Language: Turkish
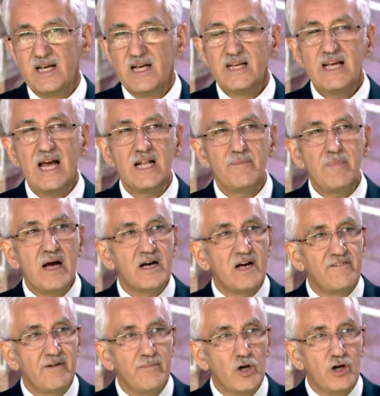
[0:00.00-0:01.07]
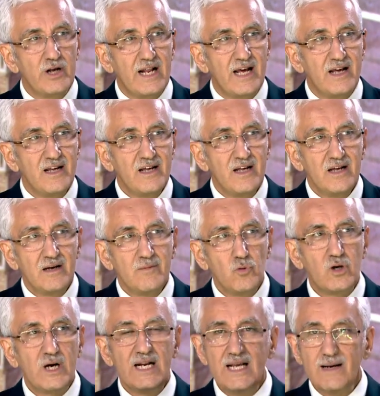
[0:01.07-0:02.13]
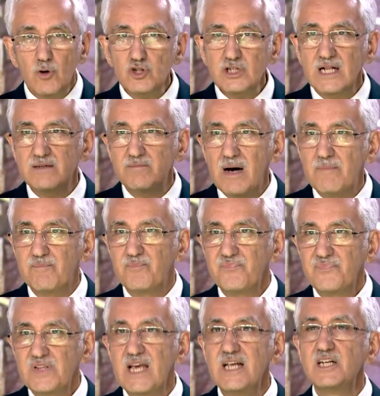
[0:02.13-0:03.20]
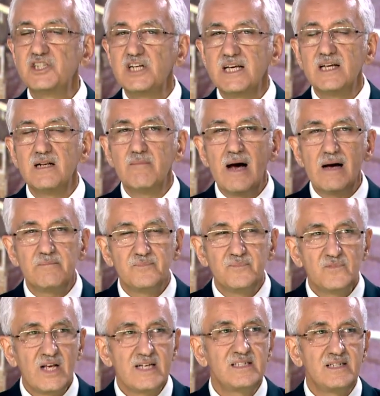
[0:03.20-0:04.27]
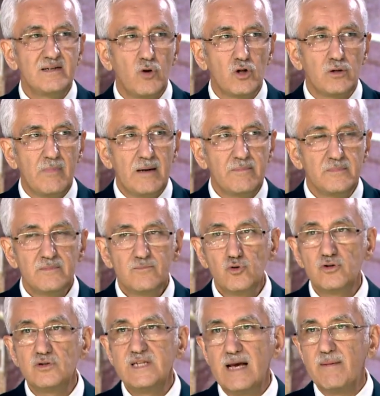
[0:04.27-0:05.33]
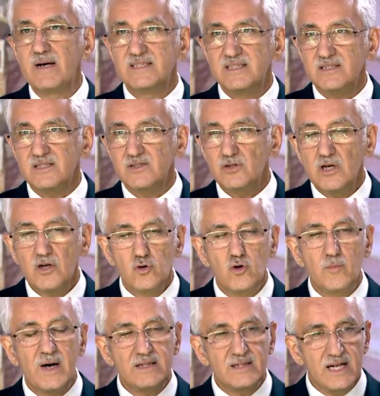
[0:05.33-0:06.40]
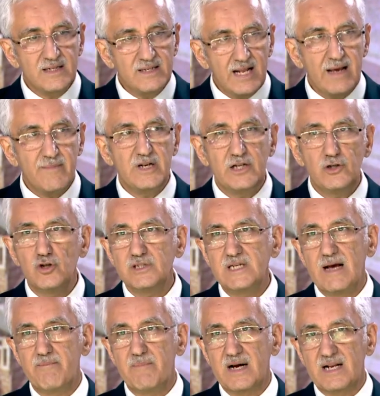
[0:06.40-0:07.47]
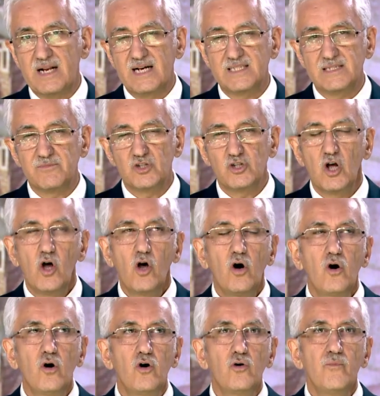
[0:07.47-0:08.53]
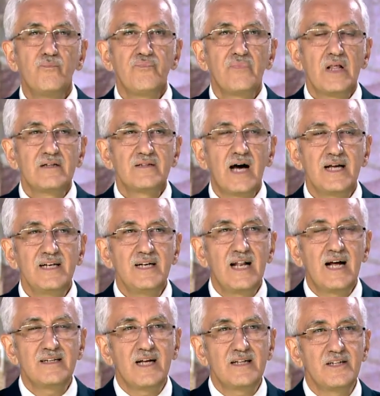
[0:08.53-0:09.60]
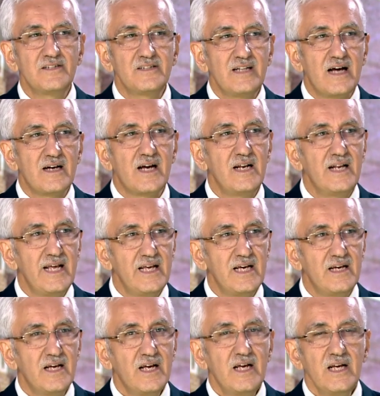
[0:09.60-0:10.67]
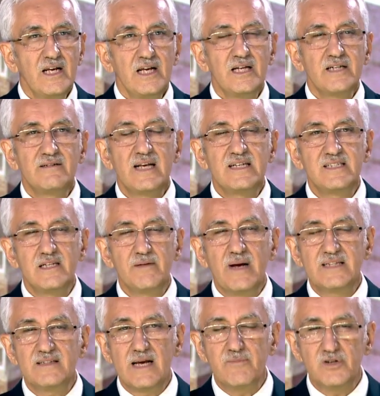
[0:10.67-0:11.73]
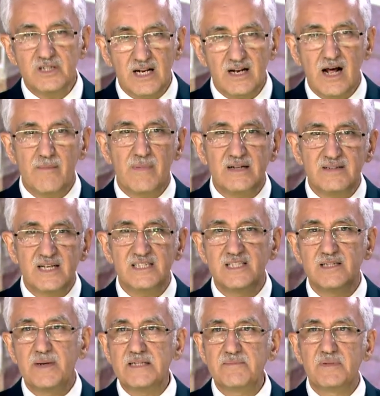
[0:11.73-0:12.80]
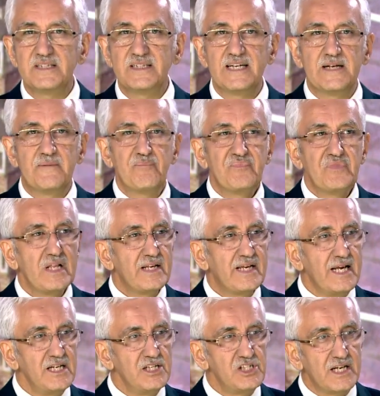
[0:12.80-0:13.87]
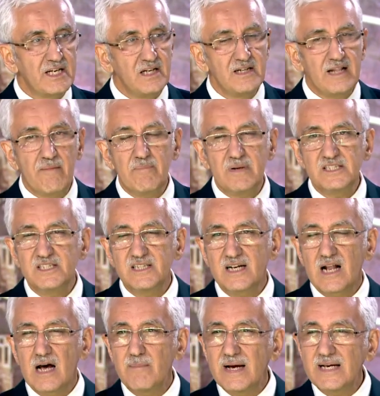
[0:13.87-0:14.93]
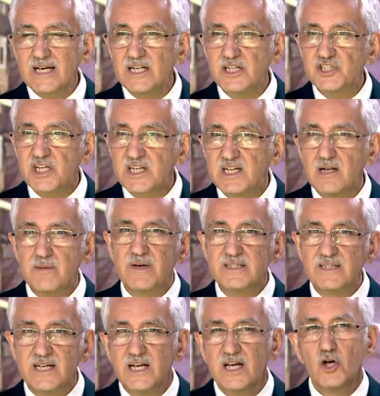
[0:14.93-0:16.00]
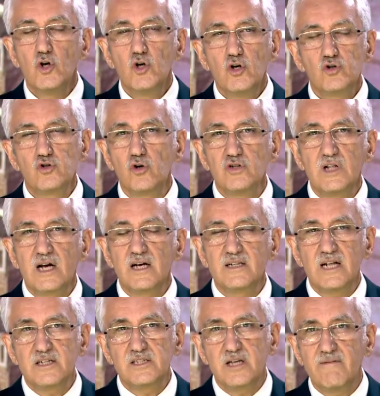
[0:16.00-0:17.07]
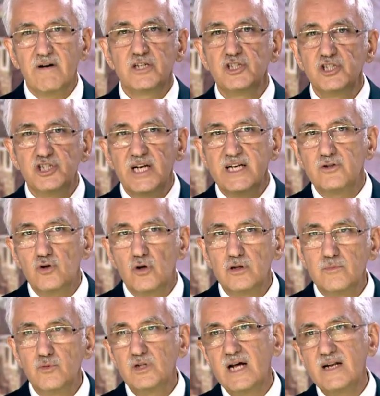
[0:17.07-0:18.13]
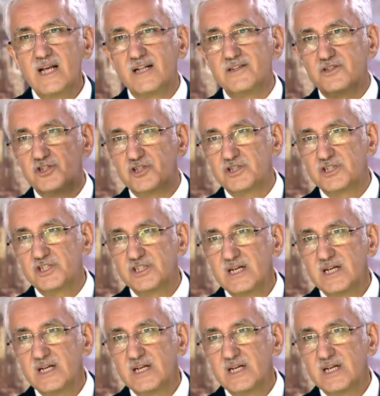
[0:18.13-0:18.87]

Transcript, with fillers: Yani ben kafama göre bu kaleyi boşaltmam, geri çekilmem, teslim olmam bunu diyemezsiniz. Kumandan ne emrediyorsa yapmak lazımdır. O tarihlerde anlatılan kaleyi e, teslim et emrine rağmen teslim etmedi. Geri çekil denmesine rağmen geri çekilmedi. Sonuna kadar savaştı, şehit oldu. Bunlar yanlıştır.